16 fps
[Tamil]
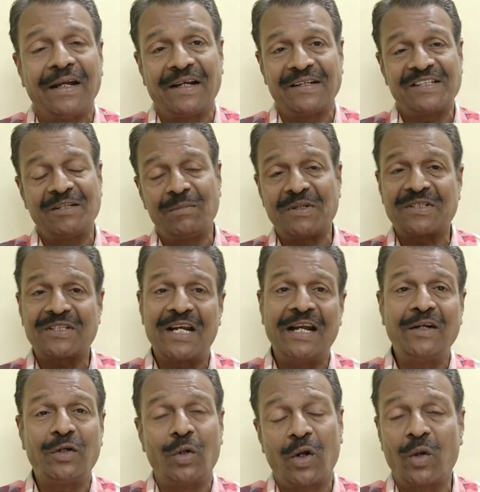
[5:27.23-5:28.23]
கஸ்டமர்ஸ்
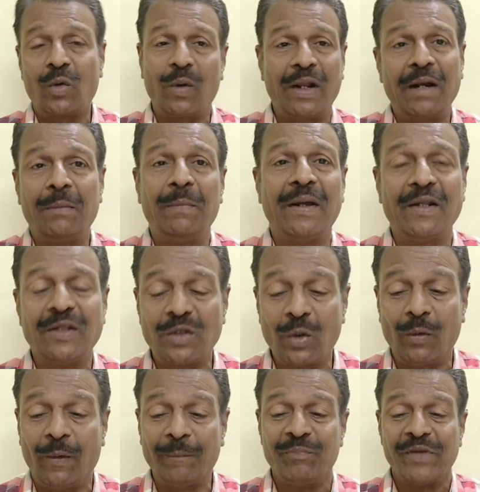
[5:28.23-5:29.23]
கிளைண்ட்டோட கூட நம்ம
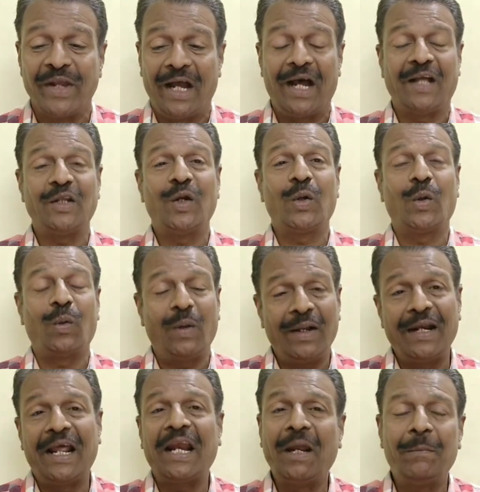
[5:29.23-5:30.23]
இருந்துருவோம் அதோட கூட
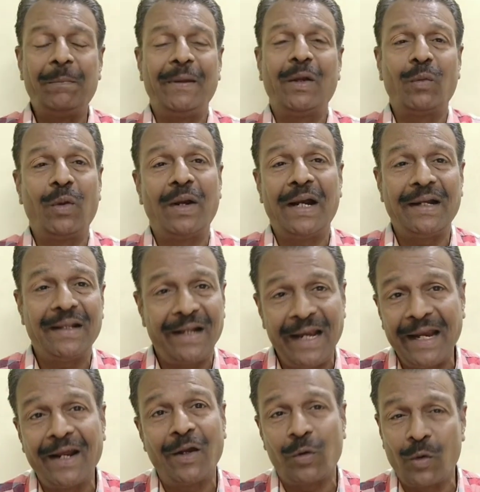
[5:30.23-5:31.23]
நிறைய பேர் ஒரு
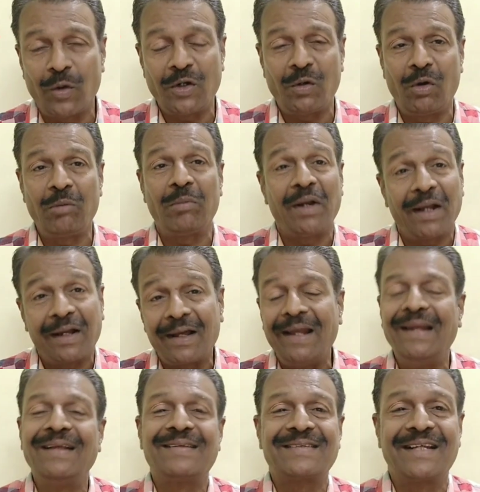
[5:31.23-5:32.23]
இடத்துல எங்கே கோட்டை விடணும்னா
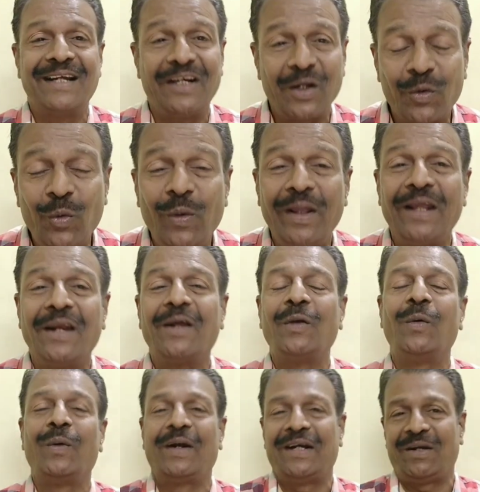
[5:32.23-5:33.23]
கலீக்ஸ் கிட்ட கூட
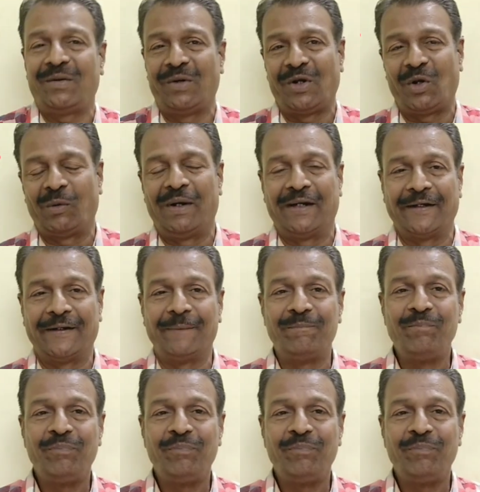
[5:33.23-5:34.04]
இருக்கவங்ககிட்ட விட்டுருவாங்க